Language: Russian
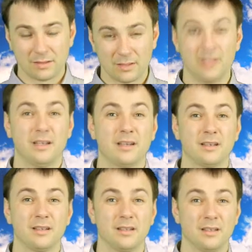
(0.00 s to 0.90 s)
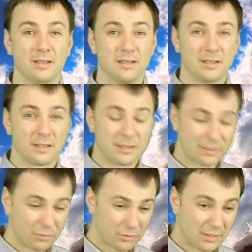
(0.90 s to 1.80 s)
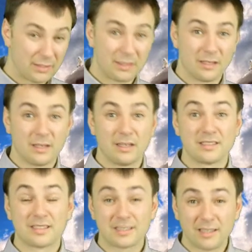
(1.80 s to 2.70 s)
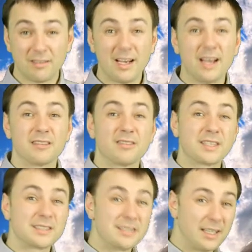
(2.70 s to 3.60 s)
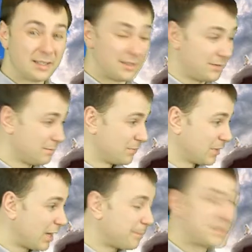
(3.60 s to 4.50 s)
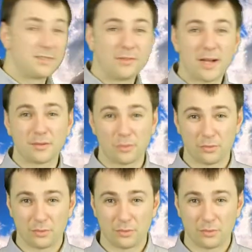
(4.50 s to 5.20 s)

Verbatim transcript: Грех, который заставляет вас сделать, обзывать друг